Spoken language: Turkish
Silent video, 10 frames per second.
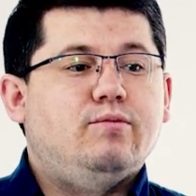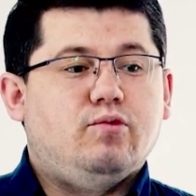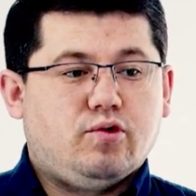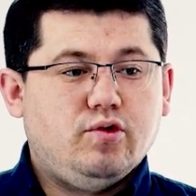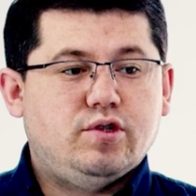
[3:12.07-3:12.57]

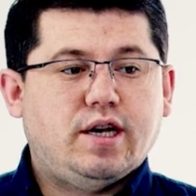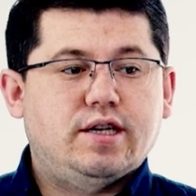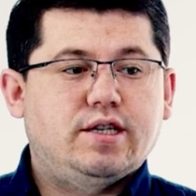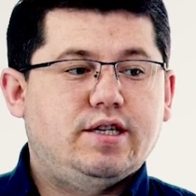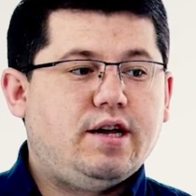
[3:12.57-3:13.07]
Bugün
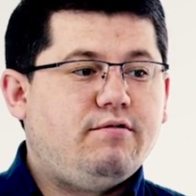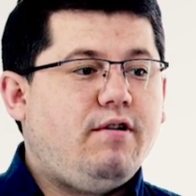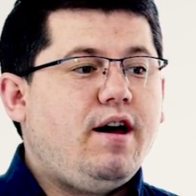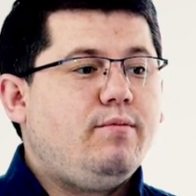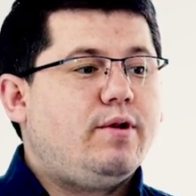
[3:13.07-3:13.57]
çalışacağın
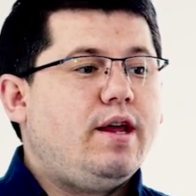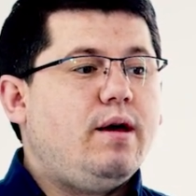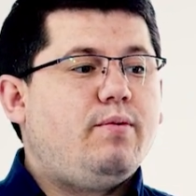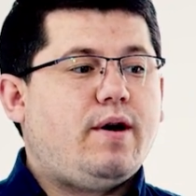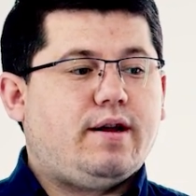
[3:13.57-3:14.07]
var mı? Ne
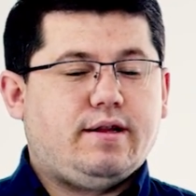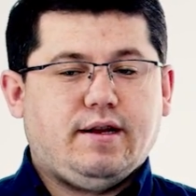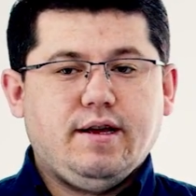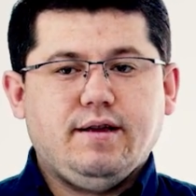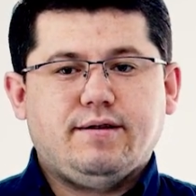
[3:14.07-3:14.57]
yapardın
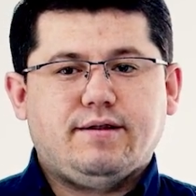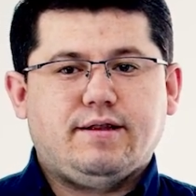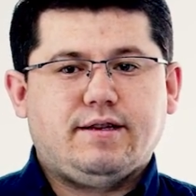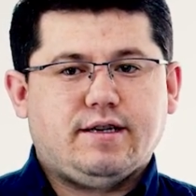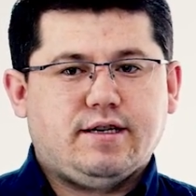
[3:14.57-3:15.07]
ha?
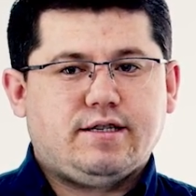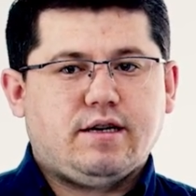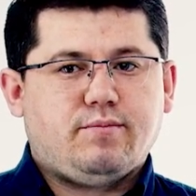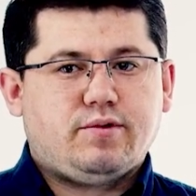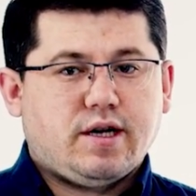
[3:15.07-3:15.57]
Ne
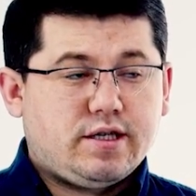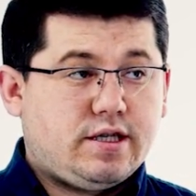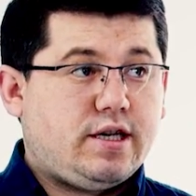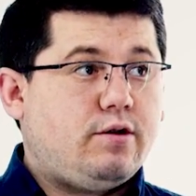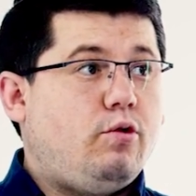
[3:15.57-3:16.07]

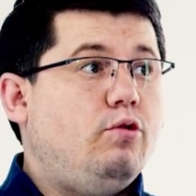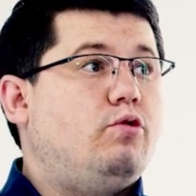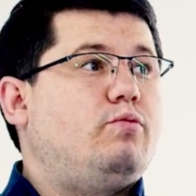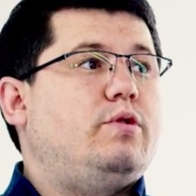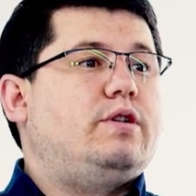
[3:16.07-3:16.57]
çalışacağın
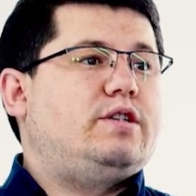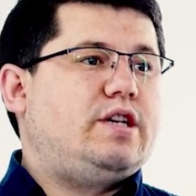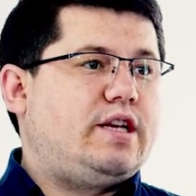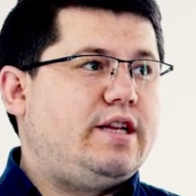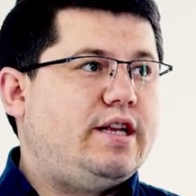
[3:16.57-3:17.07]
olur mu
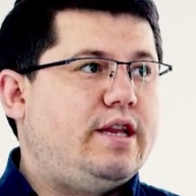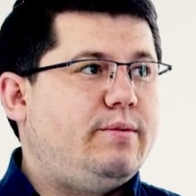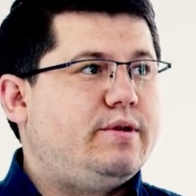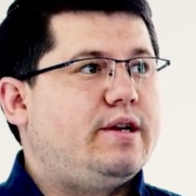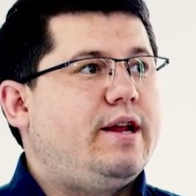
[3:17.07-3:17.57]
şeklinde de
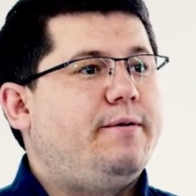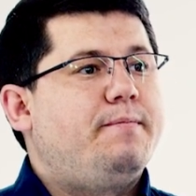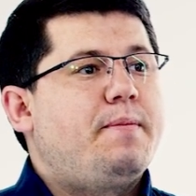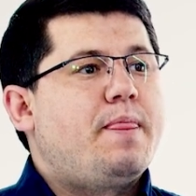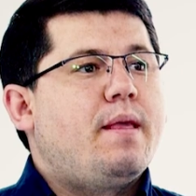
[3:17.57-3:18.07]
mesela.
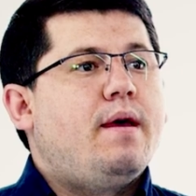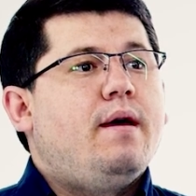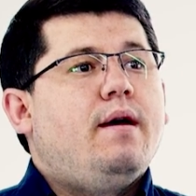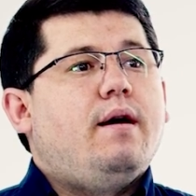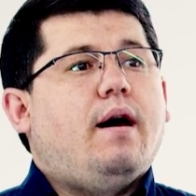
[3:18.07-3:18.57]

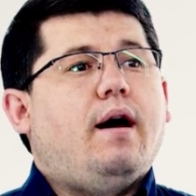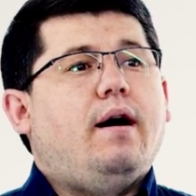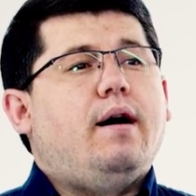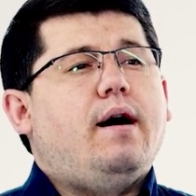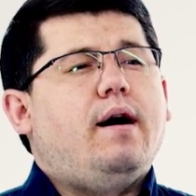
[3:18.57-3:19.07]

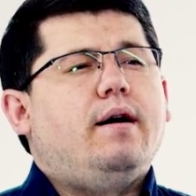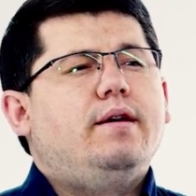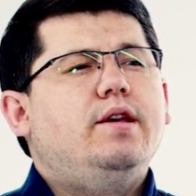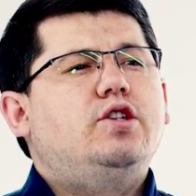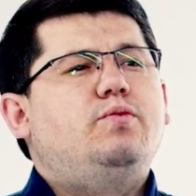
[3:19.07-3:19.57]
Ha,
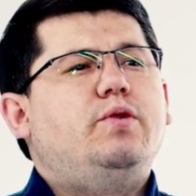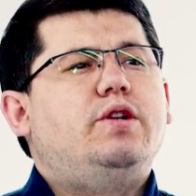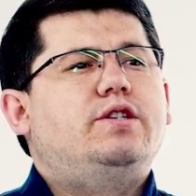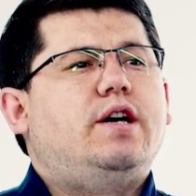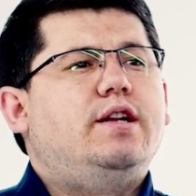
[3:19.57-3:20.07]

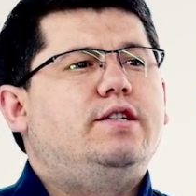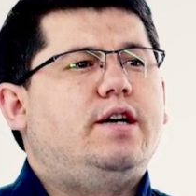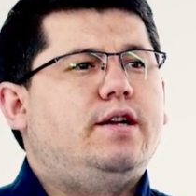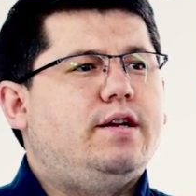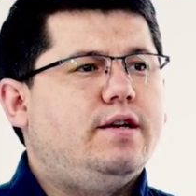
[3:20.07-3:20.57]
hiçbir
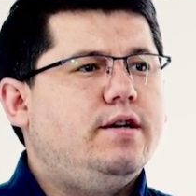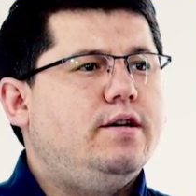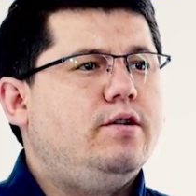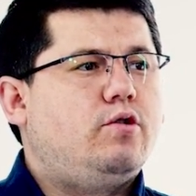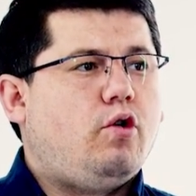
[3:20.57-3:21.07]

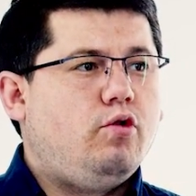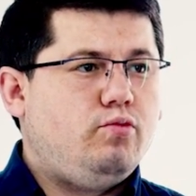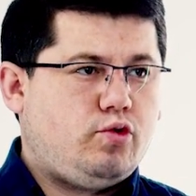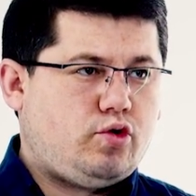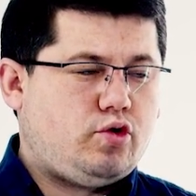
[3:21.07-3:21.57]
çalışanını
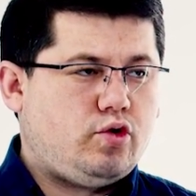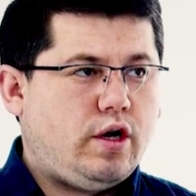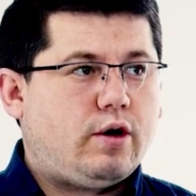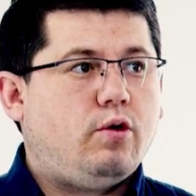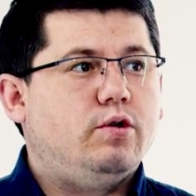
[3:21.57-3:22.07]
kovmuş
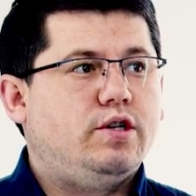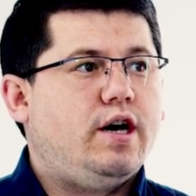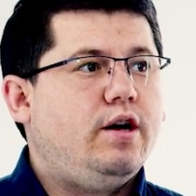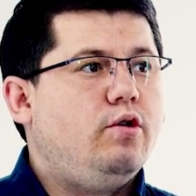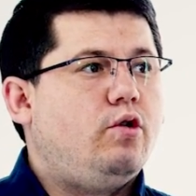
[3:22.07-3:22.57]
ya
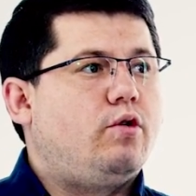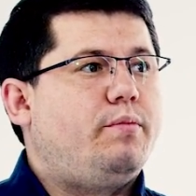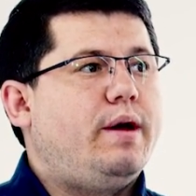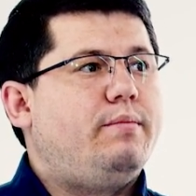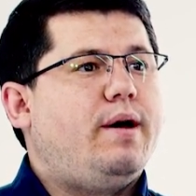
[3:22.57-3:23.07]
kovacağı yok.
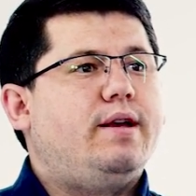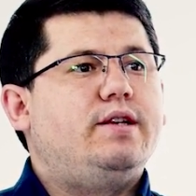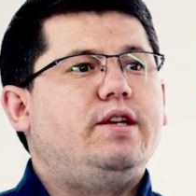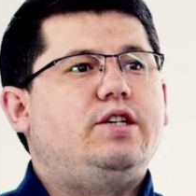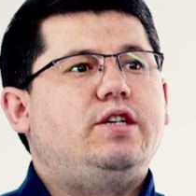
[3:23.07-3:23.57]
Ben
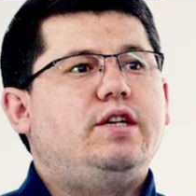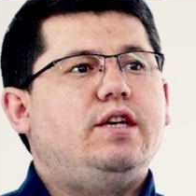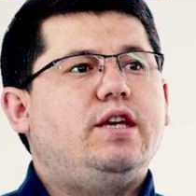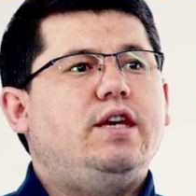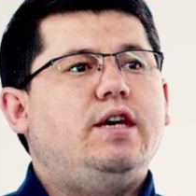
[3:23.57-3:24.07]
bazen işini
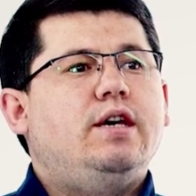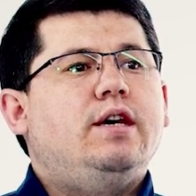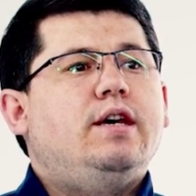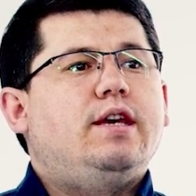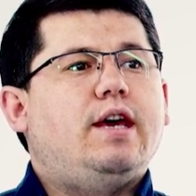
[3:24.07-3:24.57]
iyi
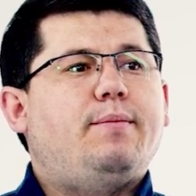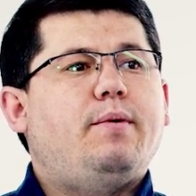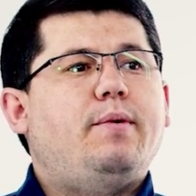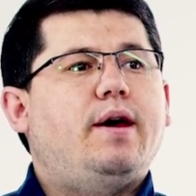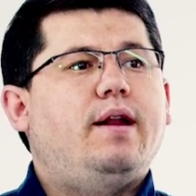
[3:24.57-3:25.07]

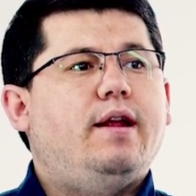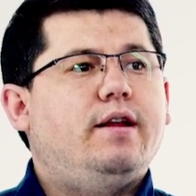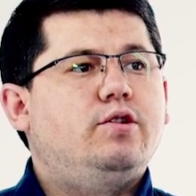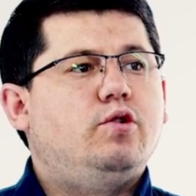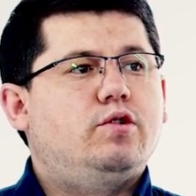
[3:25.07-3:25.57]

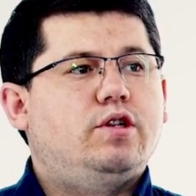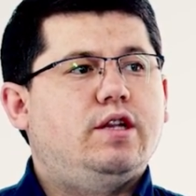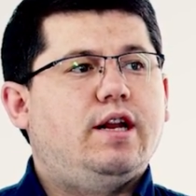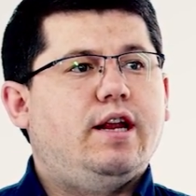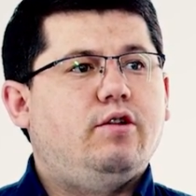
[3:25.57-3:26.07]
yapamayanlara çok
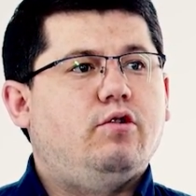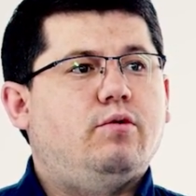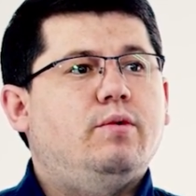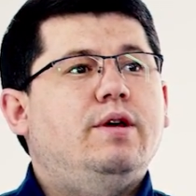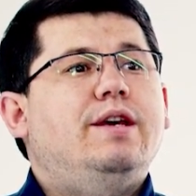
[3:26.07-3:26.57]

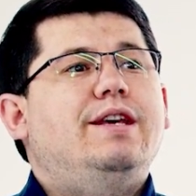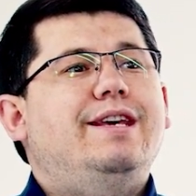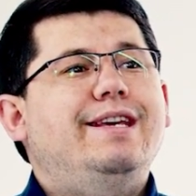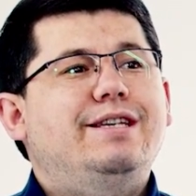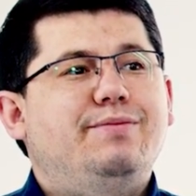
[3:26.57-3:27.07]
sinirleniyorum.
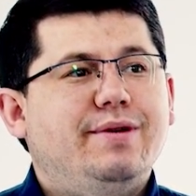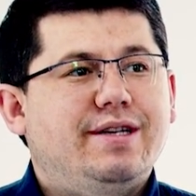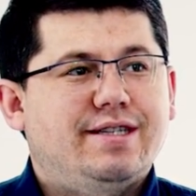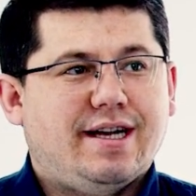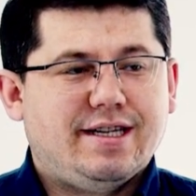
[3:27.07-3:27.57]

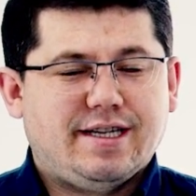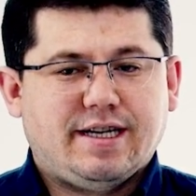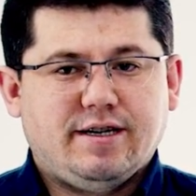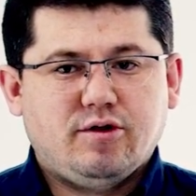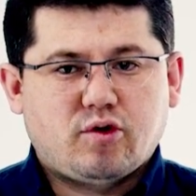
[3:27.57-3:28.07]
Hiçbir
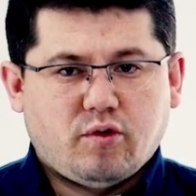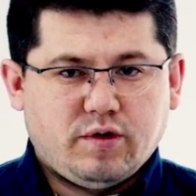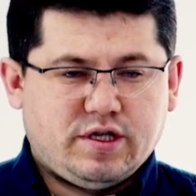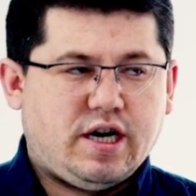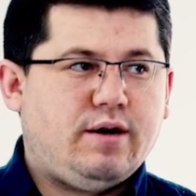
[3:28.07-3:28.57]
çalışanını
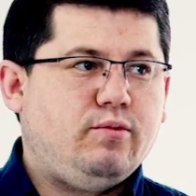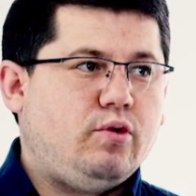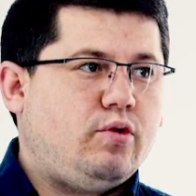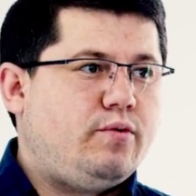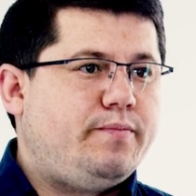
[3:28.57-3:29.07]
kovacağım
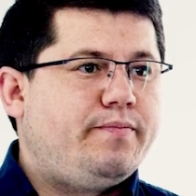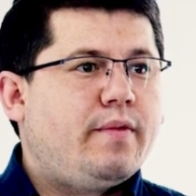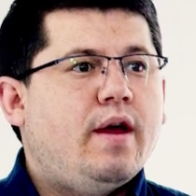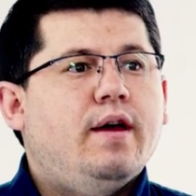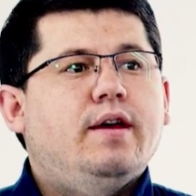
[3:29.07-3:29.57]
yok.
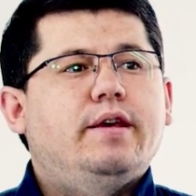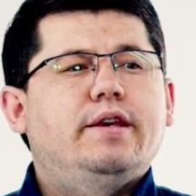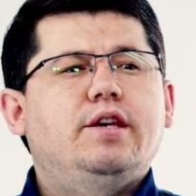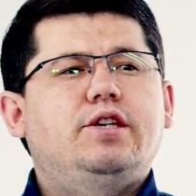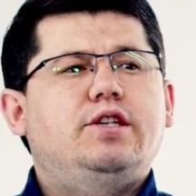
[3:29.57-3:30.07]

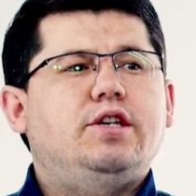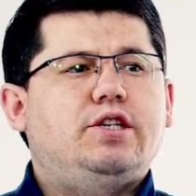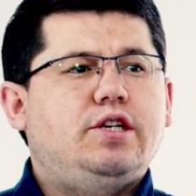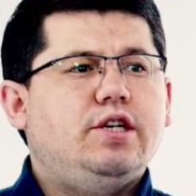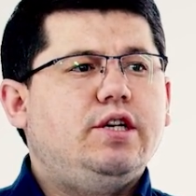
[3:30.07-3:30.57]
İş
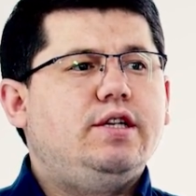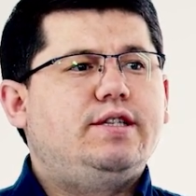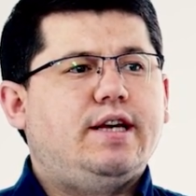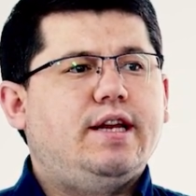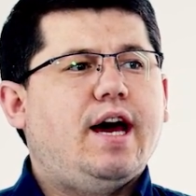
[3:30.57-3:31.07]
için
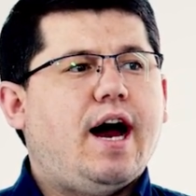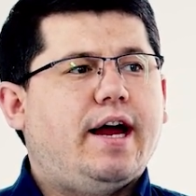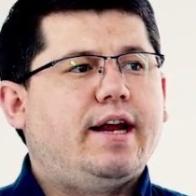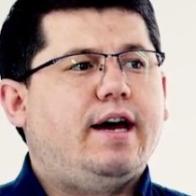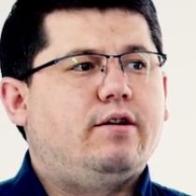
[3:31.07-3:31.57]
seni
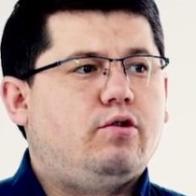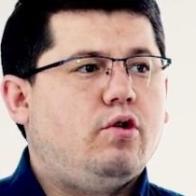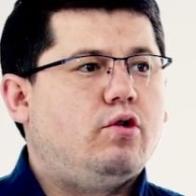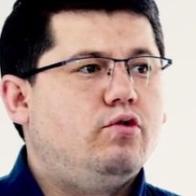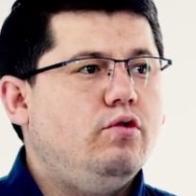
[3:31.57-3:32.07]
ara.
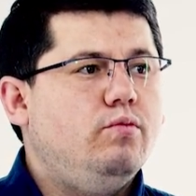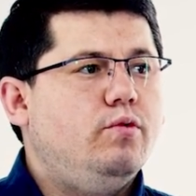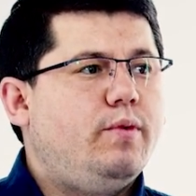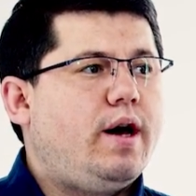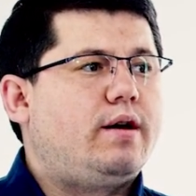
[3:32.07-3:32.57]
Gördün
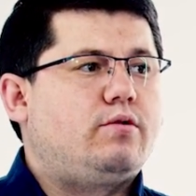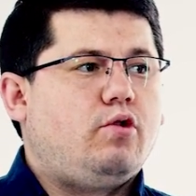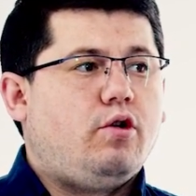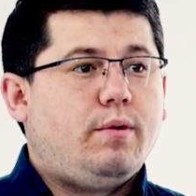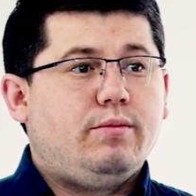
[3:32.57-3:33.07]
mü bak
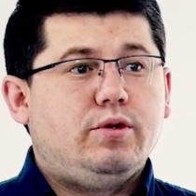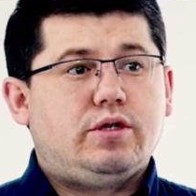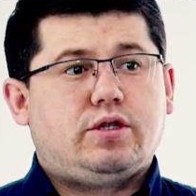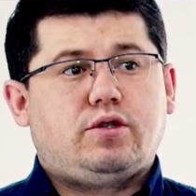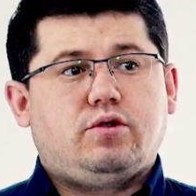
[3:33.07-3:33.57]

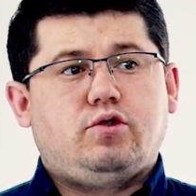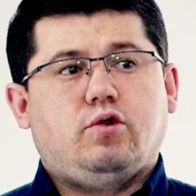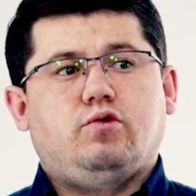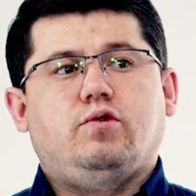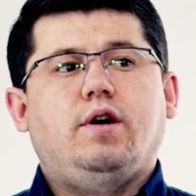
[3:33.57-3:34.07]
doğmamış
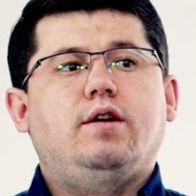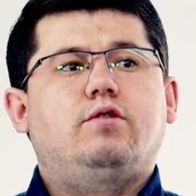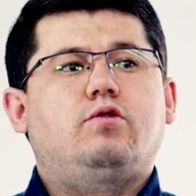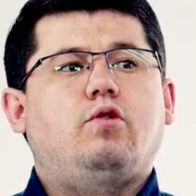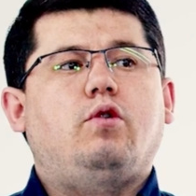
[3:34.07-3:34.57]
çocuğa
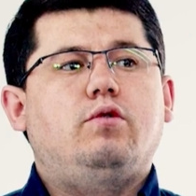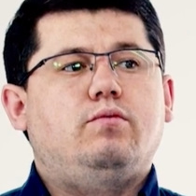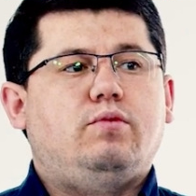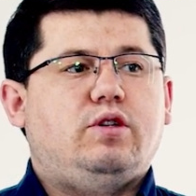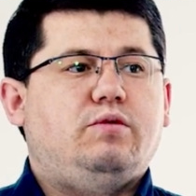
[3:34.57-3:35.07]

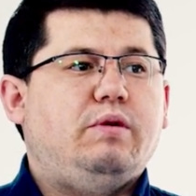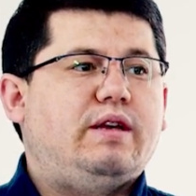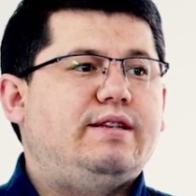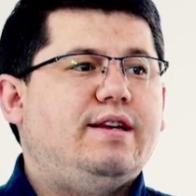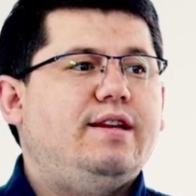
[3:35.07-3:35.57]
don
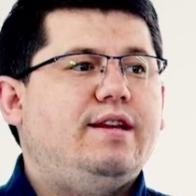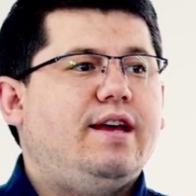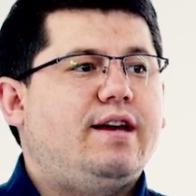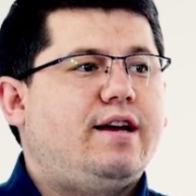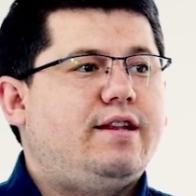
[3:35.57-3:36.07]
biçmek seni
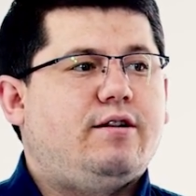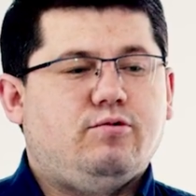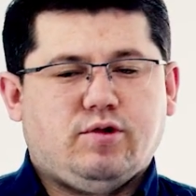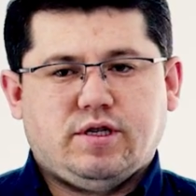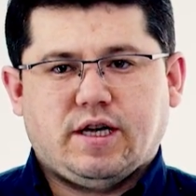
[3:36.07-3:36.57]
ne kadar
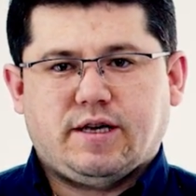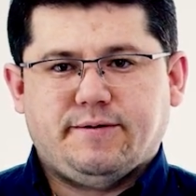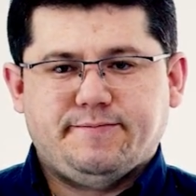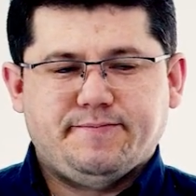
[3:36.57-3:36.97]
üzecek.